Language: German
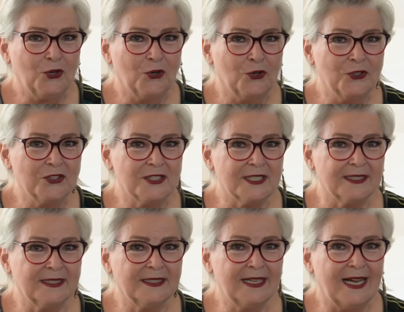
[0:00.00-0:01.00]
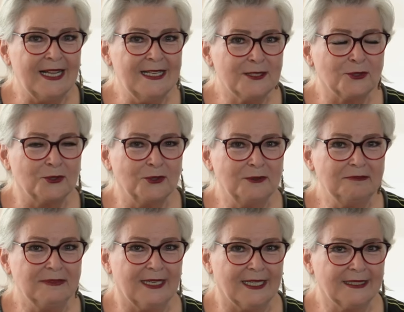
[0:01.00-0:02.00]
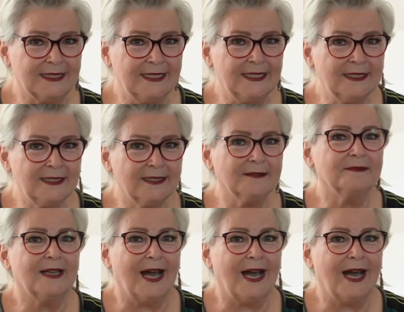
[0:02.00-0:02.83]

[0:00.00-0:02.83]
Und äh, also hatte ich